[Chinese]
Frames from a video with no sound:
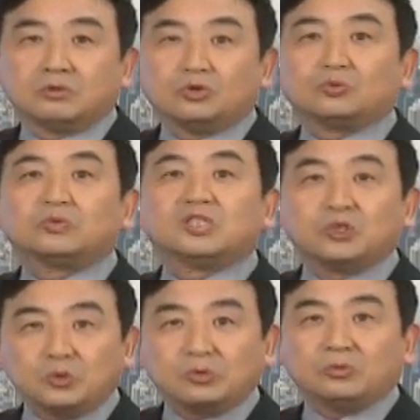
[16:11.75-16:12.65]
组织
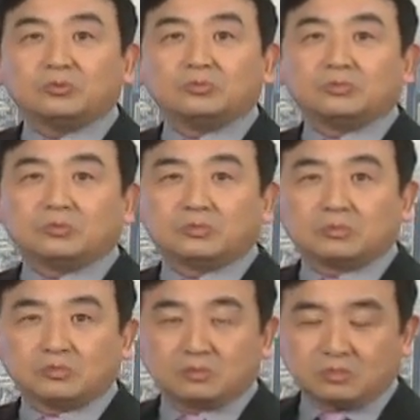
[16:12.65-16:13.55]
纪律、
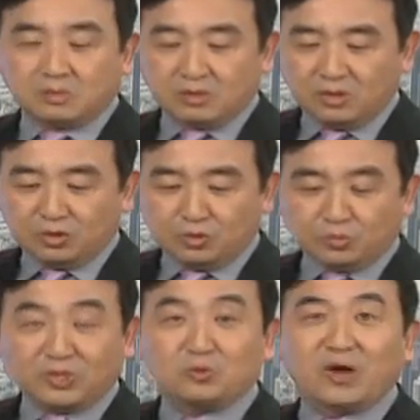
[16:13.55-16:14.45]
组
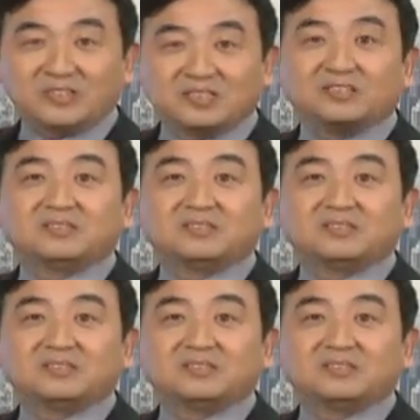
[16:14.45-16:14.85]
织原则。